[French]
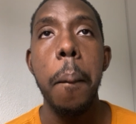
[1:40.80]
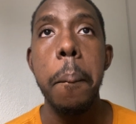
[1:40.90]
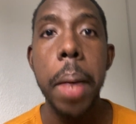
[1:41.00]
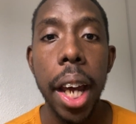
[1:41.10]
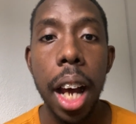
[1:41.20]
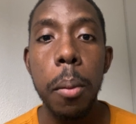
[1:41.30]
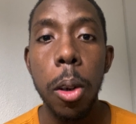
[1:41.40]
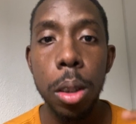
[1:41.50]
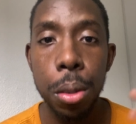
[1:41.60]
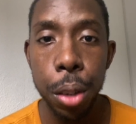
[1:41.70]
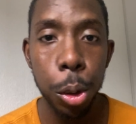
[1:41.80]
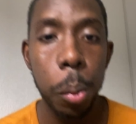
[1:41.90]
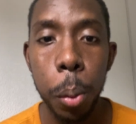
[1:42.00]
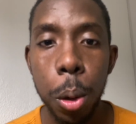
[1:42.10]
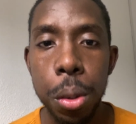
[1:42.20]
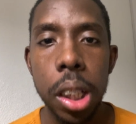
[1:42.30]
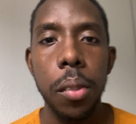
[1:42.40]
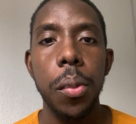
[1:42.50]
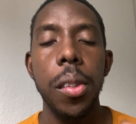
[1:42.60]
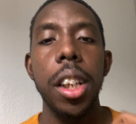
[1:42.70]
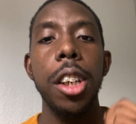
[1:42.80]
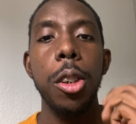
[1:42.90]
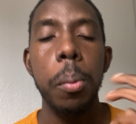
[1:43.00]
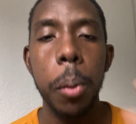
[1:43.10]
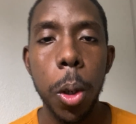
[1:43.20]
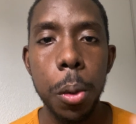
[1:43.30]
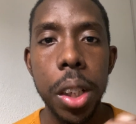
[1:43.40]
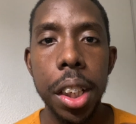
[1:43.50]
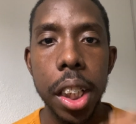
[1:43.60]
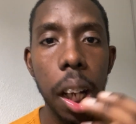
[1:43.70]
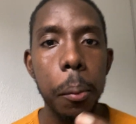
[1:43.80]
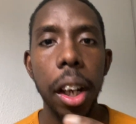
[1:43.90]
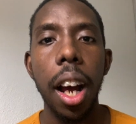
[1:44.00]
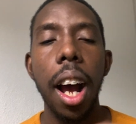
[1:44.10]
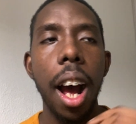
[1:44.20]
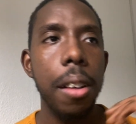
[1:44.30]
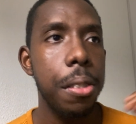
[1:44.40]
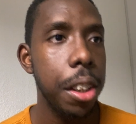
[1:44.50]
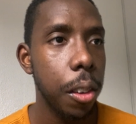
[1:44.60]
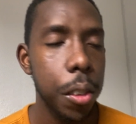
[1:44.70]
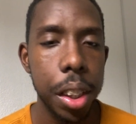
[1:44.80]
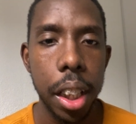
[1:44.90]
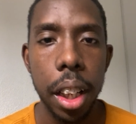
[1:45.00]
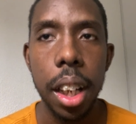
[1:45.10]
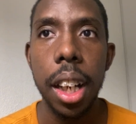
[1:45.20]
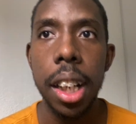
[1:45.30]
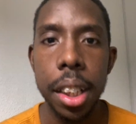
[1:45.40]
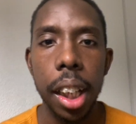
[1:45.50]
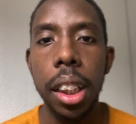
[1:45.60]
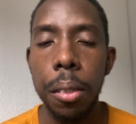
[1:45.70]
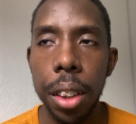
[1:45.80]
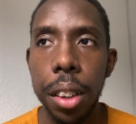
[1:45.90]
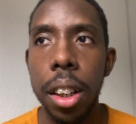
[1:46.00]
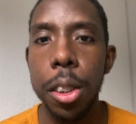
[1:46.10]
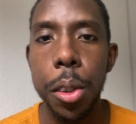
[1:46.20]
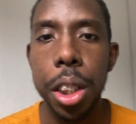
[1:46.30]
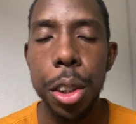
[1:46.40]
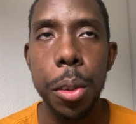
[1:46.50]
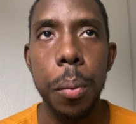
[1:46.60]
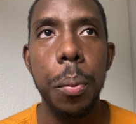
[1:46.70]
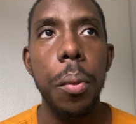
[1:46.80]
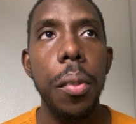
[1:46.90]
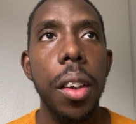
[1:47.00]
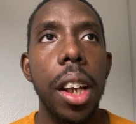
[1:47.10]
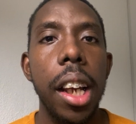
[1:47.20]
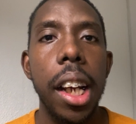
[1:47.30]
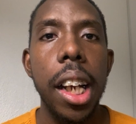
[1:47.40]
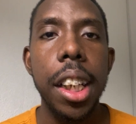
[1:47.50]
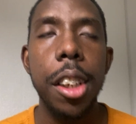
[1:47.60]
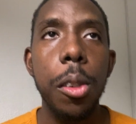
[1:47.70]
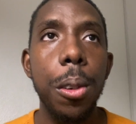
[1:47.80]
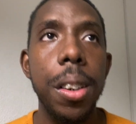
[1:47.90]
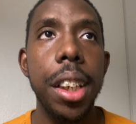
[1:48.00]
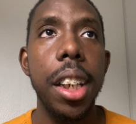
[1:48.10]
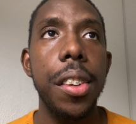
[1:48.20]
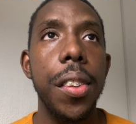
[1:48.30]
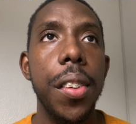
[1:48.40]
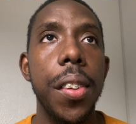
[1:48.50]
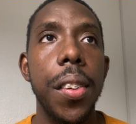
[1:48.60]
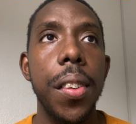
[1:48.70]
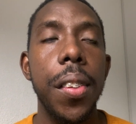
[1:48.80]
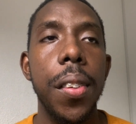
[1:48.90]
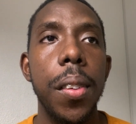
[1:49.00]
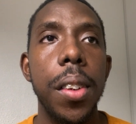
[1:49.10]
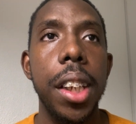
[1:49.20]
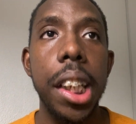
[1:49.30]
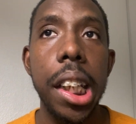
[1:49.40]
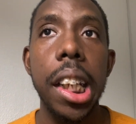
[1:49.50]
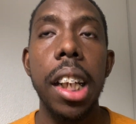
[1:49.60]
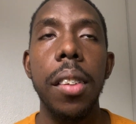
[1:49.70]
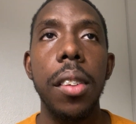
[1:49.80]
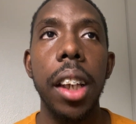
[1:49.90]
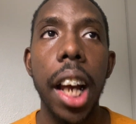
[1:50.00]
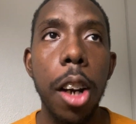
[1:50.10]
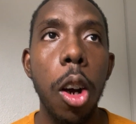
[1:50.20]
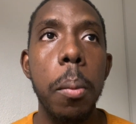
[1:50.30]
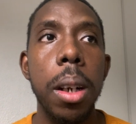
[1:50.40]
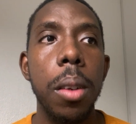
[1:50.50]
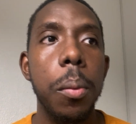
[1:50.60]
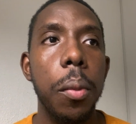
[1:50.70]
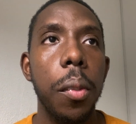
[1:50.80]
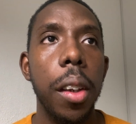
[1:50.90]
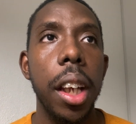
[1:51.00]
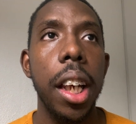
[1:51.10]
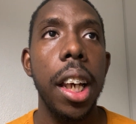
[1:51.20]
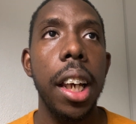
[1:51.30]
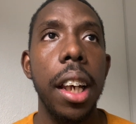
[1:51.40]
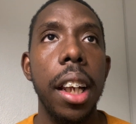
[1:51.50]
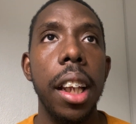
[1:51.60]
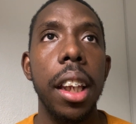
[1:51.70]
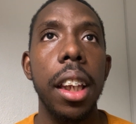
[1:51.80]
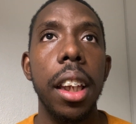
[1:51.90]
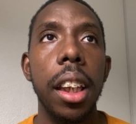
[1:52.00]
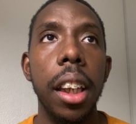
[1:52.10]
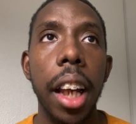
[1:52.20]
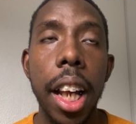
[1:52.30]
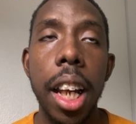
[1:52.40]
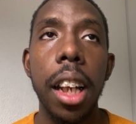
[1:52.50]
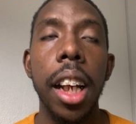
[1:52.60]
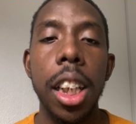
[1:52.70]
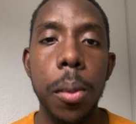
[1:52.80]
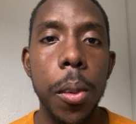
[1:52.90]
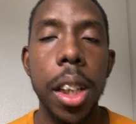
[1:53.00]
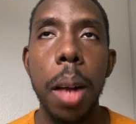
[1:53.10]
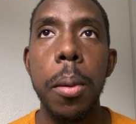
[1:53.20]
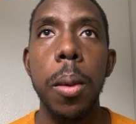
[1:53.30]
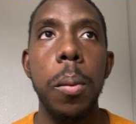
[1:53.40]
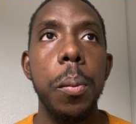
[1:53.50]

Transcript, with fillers: mais également de faire du profit. Et ce profit servira à financer les activités de l'association. Et j'ai trouvé cette, euh, cette idée très noble et très responsable